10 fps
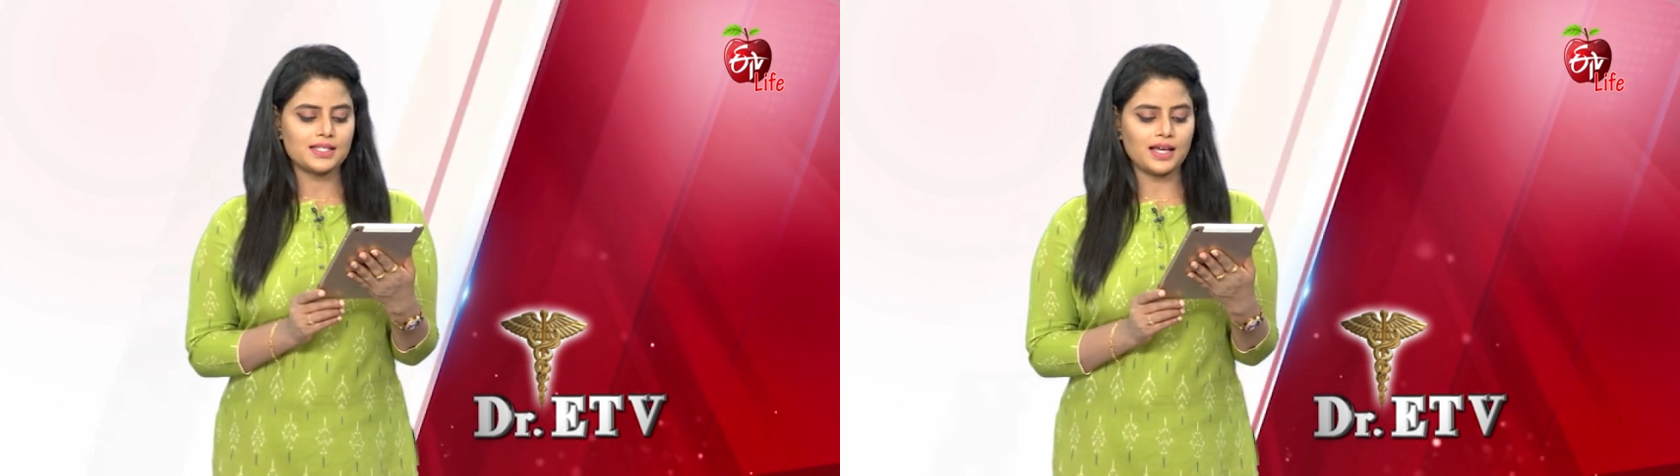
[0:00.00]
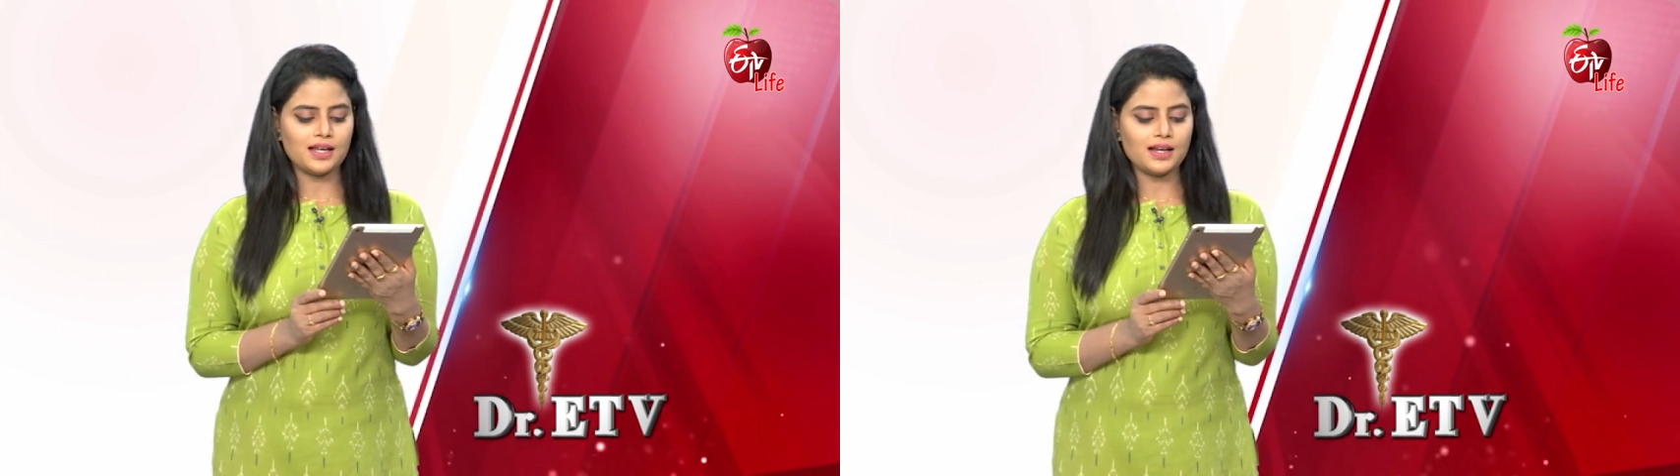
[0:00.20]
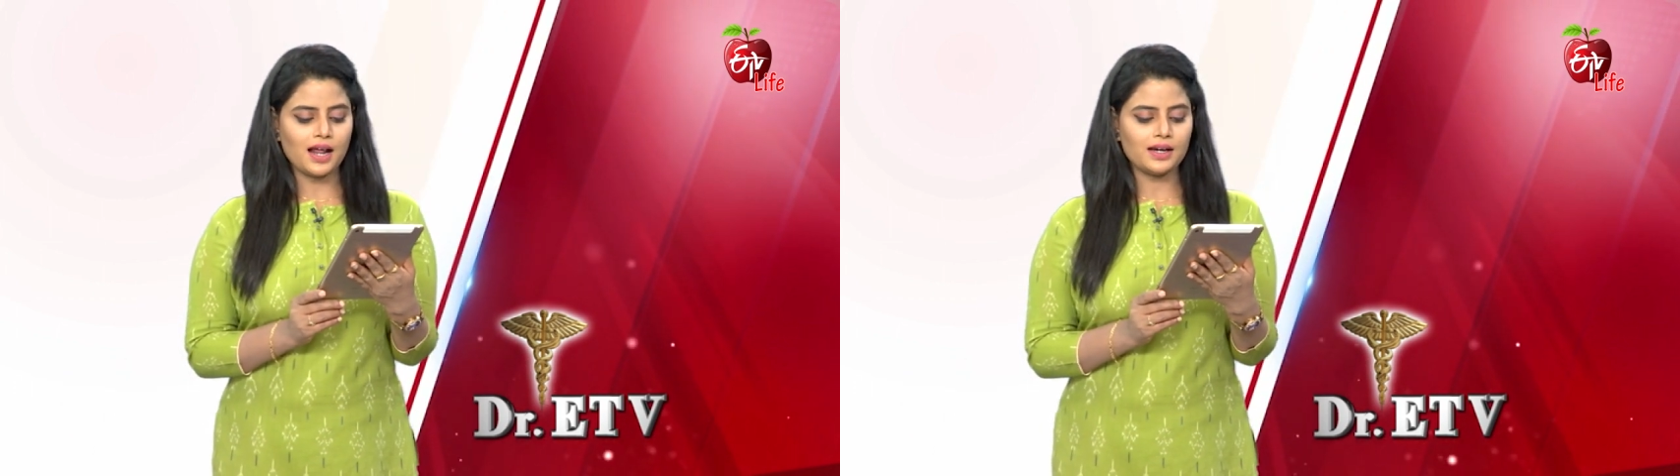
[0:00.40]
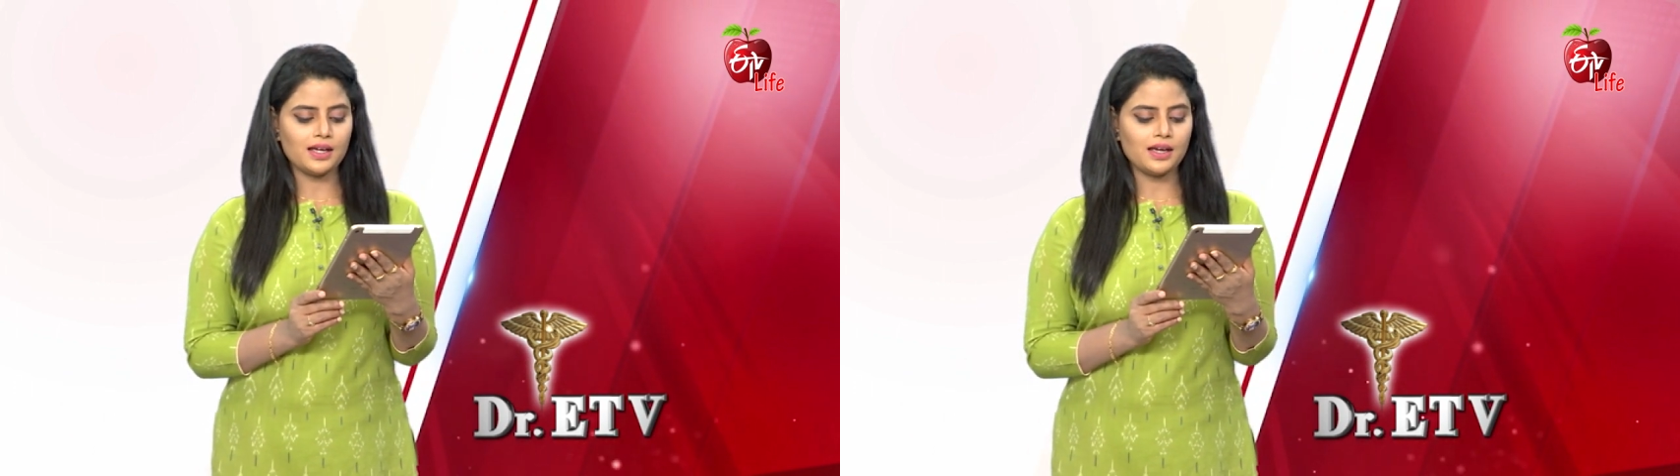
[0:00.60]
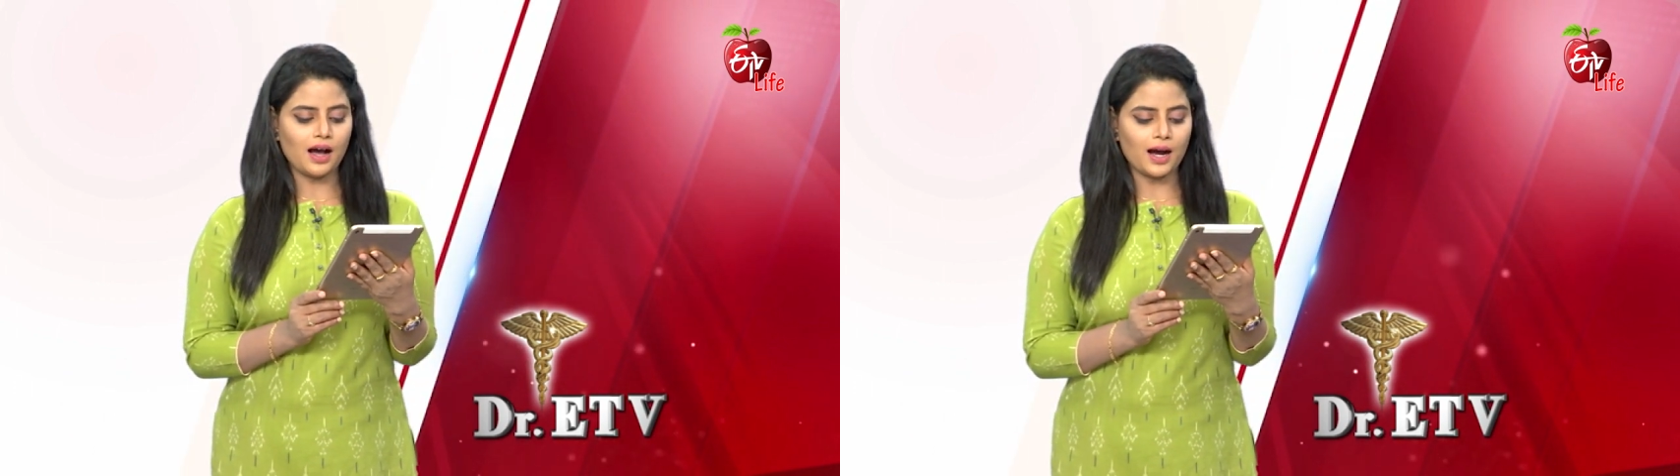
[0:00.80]

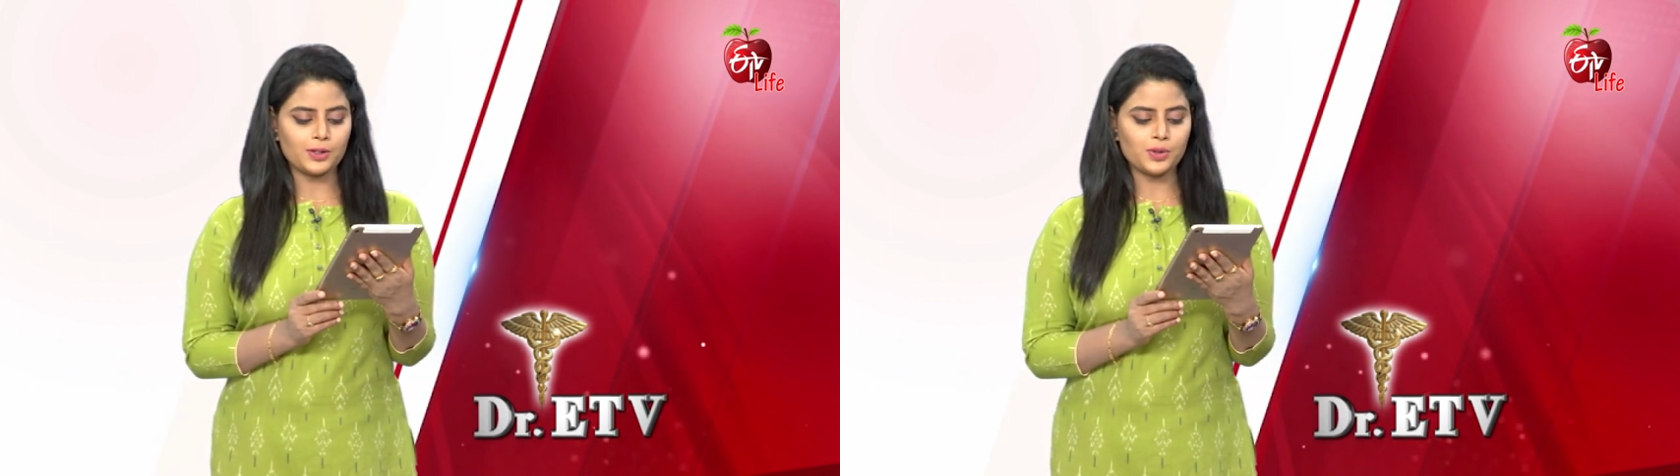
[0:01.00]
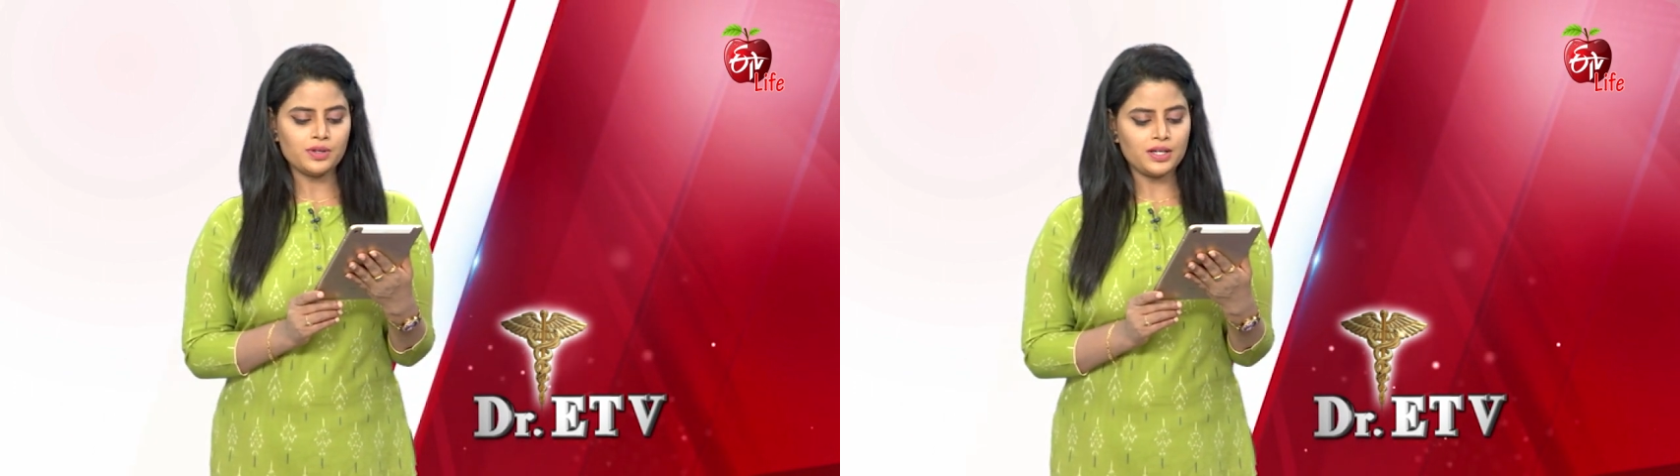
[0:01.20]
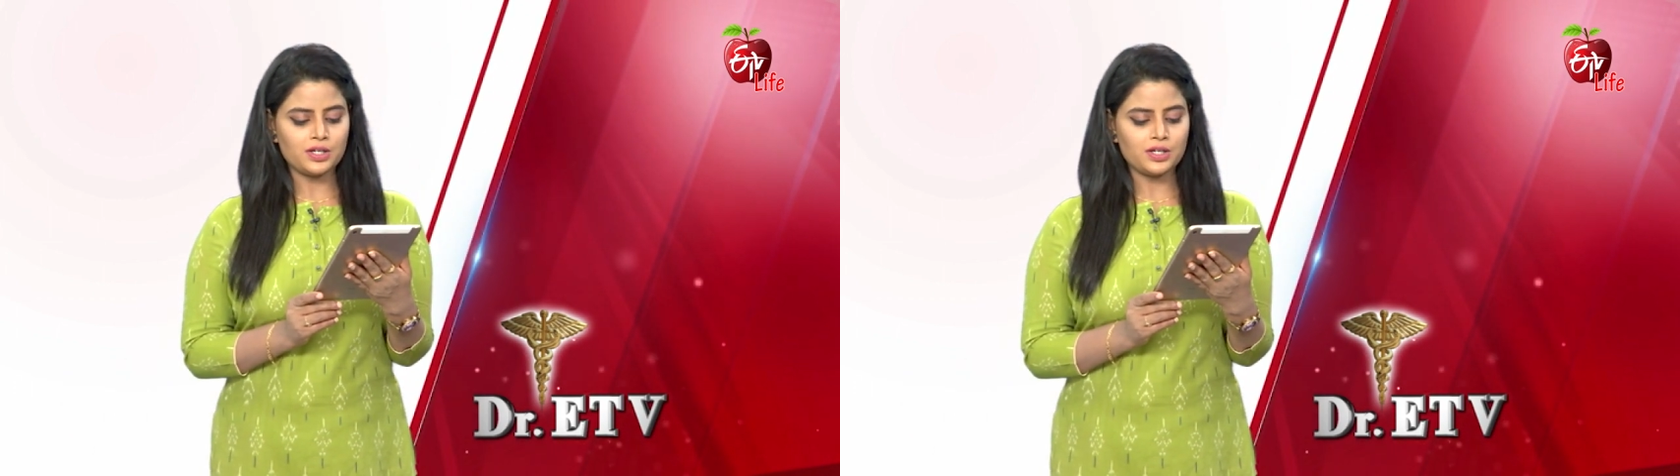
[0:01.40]
శరీరాన్ని అటు